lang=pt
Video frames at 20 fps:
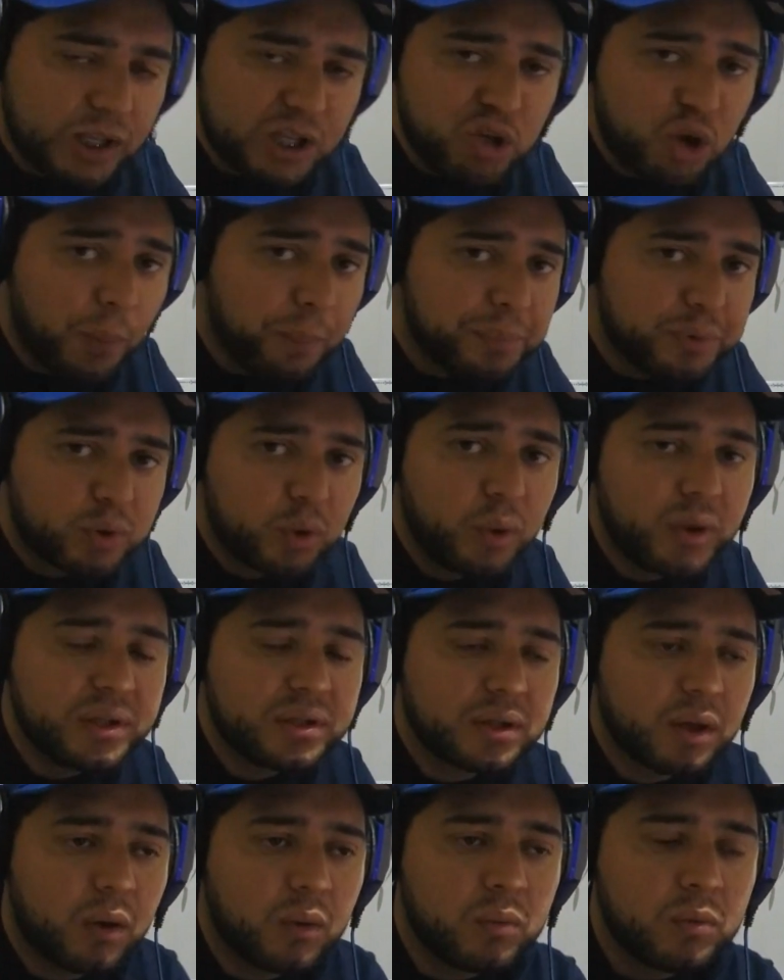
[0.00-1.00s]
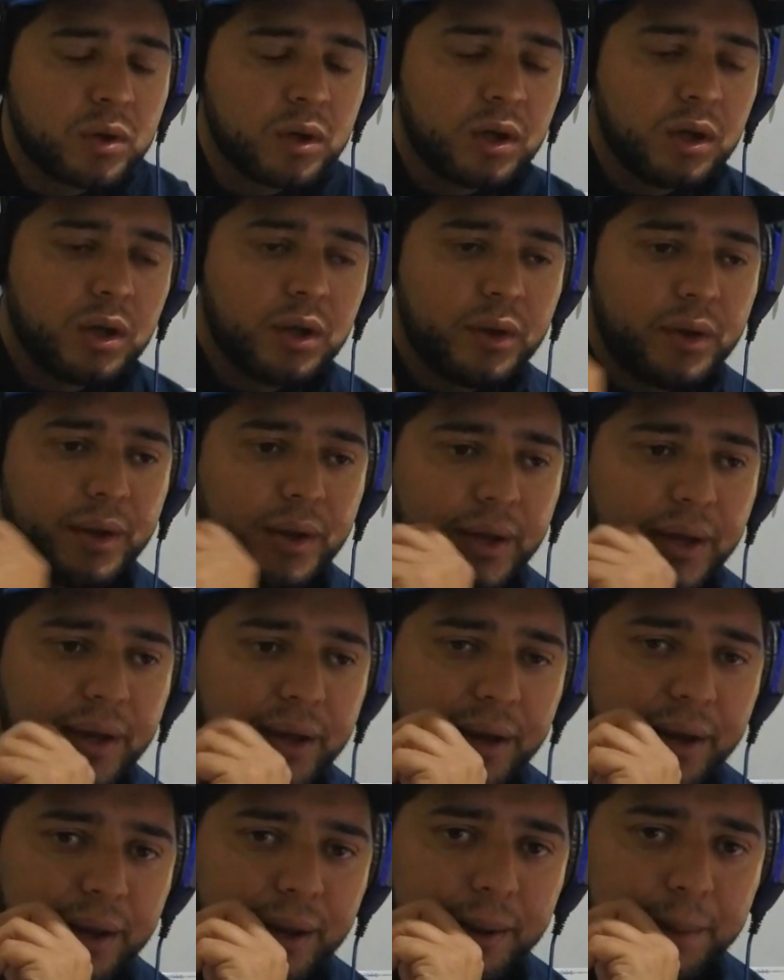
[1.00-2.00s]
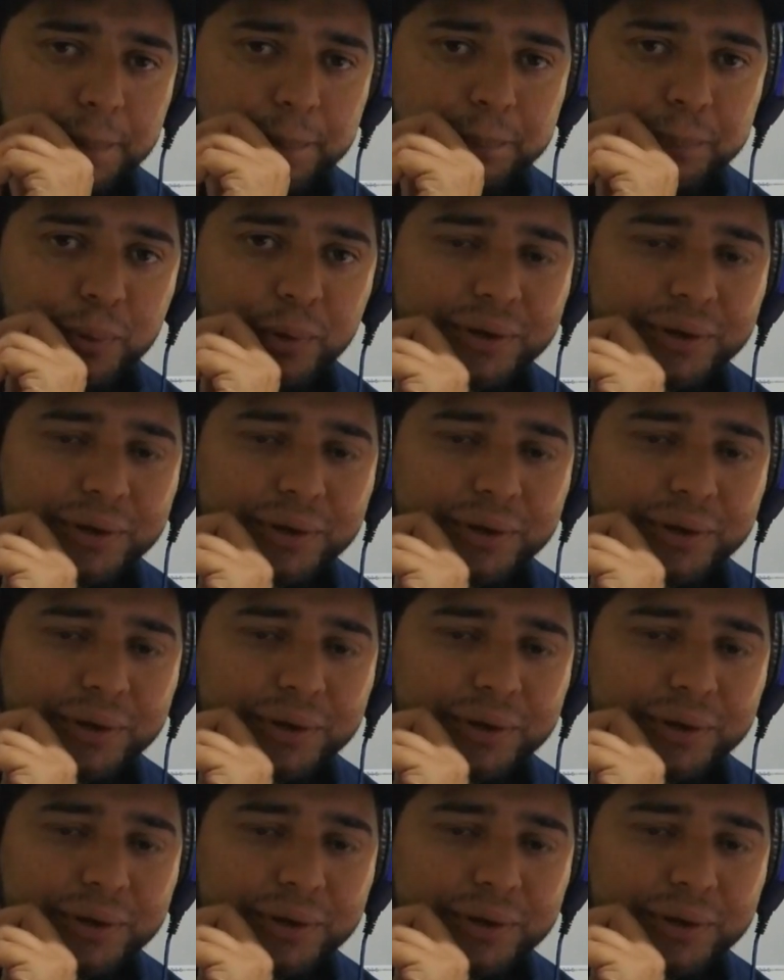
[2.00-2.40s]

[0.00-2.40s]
e optou então é, por